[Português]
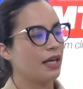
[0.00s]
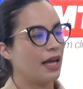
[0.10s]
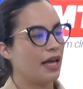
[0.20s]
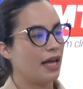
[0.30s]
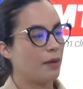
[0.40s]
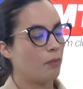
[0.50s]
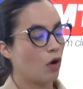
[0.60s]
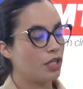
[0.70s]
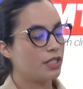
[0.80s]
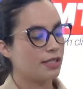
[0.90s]
é,
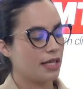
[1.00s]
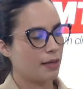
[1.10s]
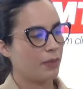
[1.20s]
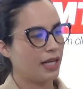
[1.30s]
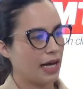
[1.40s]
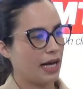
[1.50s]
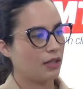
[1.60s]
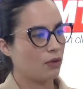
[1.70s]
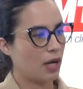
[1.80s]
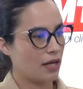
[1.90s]
pode ser
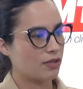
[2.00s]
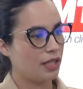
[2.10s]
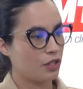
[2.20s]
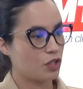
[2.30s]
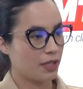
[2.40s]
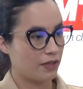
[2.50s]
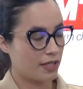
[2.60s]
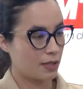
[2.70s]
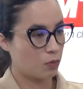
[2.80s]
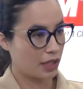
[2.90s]
aplicada ao caso da legítima
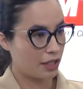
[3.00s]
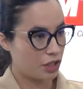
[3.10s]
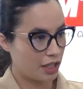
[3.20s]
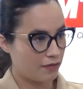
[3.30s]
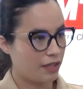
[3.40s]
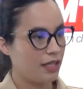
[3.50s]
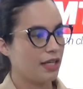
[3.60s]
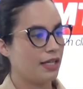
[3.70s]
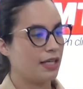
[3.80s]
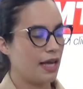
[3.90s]
defesa putativa,
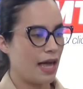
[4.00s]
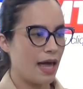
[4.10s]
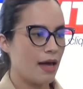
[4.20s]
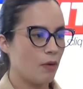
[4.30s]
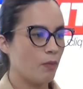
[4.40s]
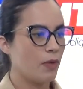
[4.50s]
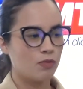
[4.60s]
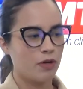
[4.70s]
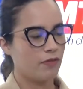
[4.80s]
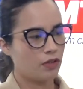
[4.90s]
que é o
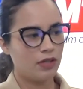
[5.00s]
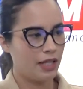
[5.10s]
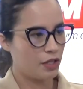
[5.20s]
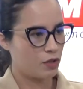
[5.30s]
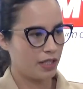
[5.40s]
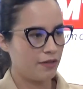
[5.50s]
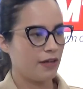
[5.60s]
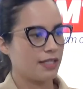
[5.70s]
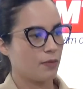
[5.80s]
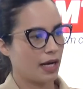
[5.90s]
mesmo efeito da legítima
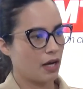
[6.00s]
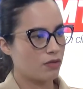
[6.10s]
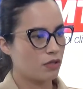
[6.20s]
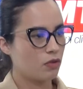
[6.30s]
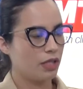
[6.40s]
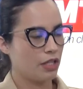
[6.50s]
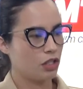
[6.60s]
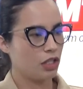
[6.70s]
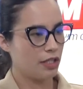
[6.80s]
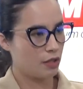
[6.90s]
defesa, uma causa
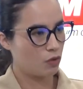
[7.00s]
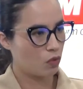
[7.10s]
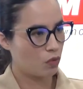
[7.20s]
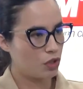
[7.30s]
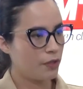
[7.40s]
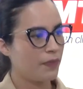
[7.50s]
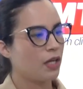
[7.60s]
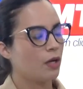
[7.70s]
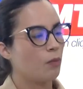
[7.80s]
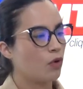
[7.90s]
excludente de licitude
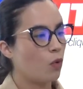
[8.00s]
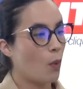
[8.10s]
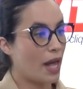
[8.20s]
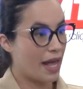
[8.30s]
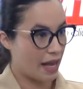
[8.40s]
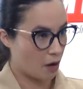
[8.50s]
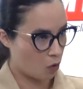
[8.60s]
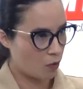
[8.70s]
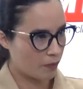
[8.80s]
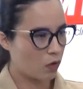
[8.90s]
por um
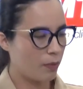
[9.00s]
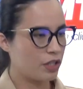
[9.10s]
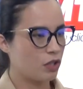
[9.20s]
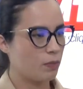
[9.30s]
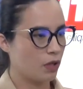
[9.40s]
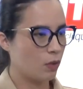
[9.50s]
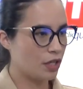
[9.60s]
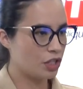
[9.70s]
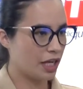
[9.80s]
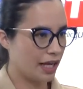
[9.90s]
erro cometido pelo
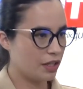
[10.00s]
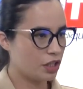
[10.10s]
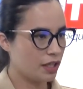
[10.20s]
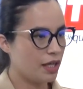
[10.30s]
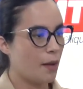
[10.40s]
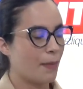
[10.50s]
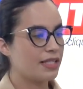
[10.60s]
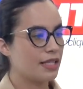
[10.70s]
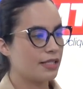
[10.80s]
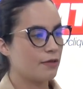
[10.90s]
agente,
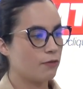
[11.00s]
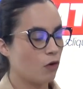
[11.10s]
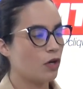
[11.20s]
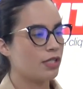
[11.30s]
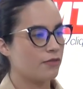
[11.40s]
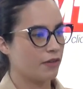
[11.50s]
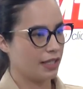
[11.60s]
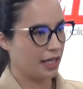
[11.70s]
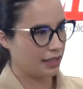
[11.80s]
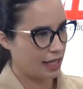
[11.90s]
mas que se fosse
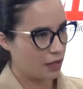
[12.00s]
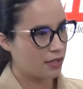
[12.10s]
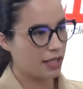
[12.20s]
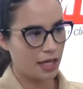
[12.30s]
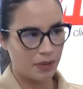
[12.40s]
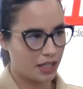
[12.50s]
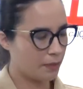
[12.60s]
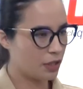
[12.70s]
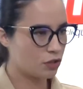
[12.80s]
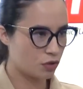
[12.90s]
verdadeiro seria
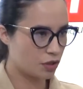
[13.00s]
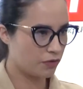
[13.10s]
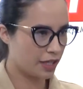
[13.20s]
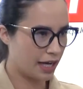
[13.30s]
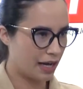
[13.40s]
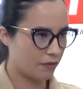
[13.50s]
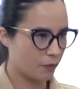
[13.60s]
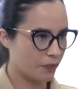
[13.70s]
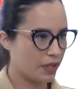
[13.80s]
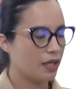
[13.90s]
plenamente
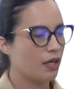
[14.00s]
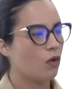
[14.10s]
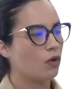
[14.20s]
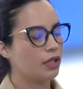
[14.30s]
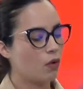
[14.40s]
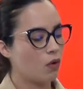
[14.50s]
justificável. Outra